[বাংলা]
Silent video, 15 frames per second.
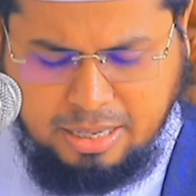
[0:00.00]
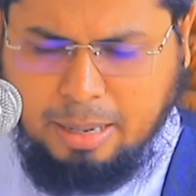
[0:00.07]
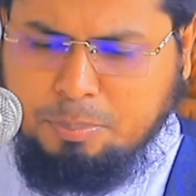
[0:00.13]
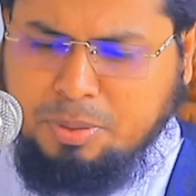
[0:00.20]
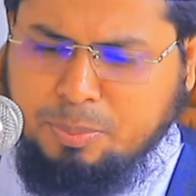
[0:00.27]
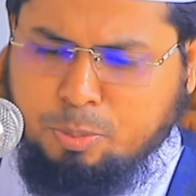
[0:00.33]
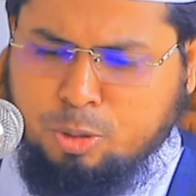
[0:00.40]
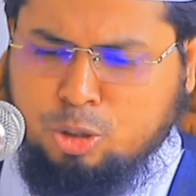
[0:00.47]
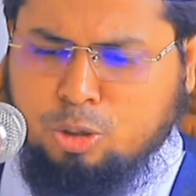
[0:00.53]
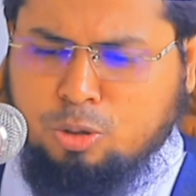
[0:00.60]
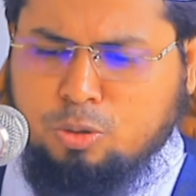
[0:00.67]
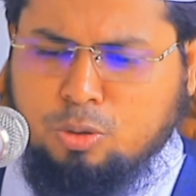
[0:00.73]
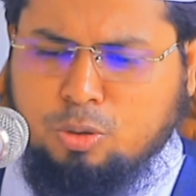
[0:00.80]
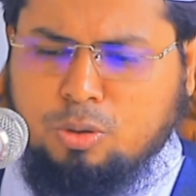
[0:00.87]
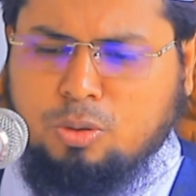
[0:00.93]
নাবি
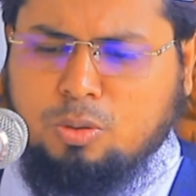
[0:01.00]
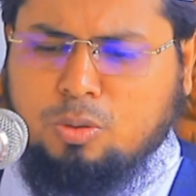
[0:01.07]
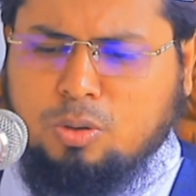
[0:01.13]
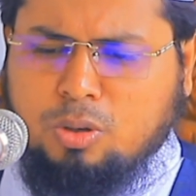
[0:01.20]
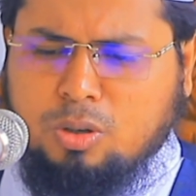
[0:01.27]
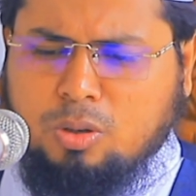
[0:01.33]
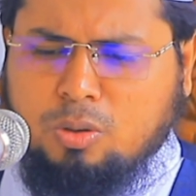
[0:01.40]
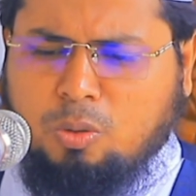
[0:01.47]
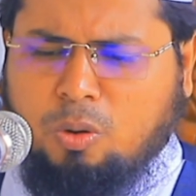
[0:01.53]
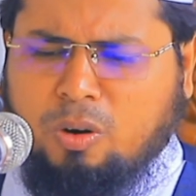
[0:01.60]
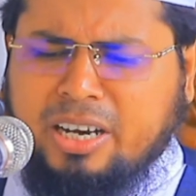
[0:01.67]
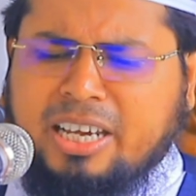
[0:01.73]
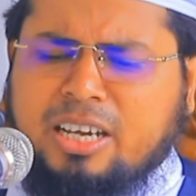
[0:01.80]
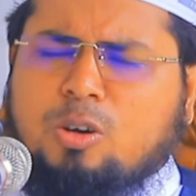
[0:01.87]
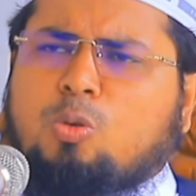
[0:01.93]
পর্যন্ত
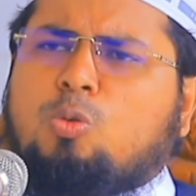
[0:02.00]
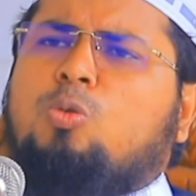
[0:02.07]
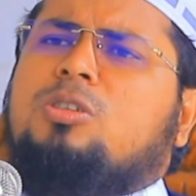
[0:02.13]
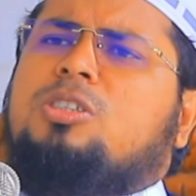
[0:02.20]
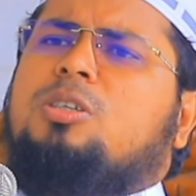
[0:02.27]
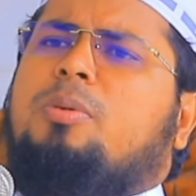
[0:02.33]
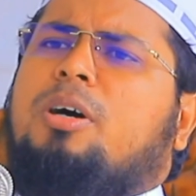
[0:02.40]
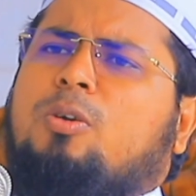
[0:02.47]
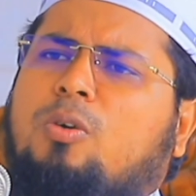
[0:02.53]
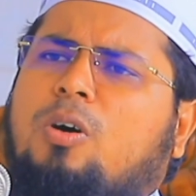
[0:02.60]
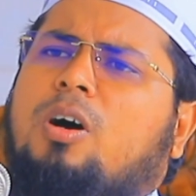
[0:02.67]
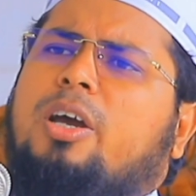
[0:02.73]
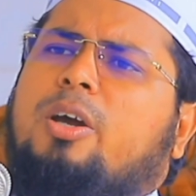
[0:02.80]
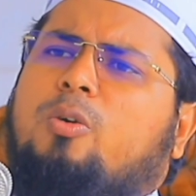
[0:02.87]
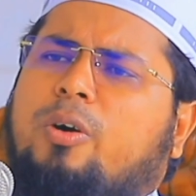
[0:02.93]
অনেক রোগ জীবাণু
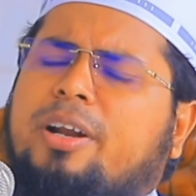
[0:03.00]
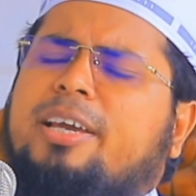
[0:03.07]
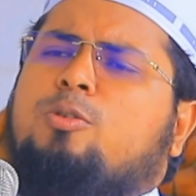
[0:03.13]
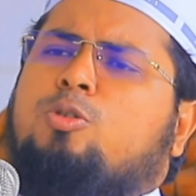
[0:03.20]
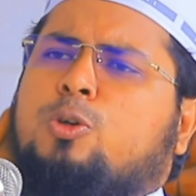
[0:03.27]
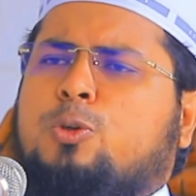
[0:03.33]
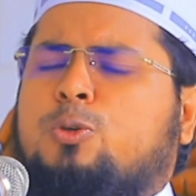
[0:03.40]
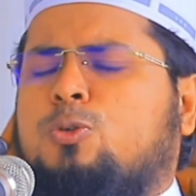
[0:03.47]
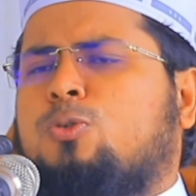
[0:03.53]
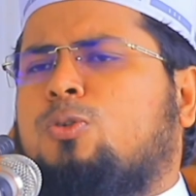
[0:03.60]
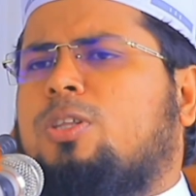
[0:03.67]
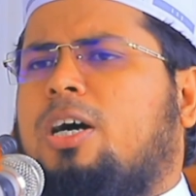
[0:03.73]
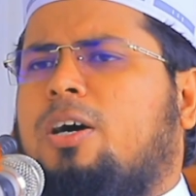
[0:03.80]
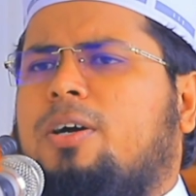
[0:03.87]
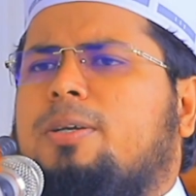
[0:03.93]
হয় অনেক
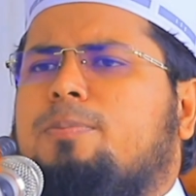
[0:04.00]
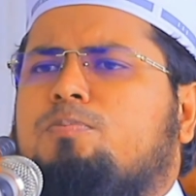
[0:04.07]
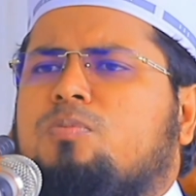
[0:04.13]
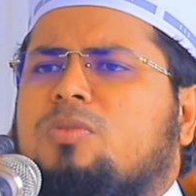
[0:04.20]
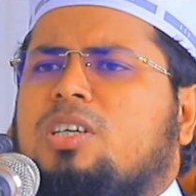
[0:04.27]
অসুস্থতা হয়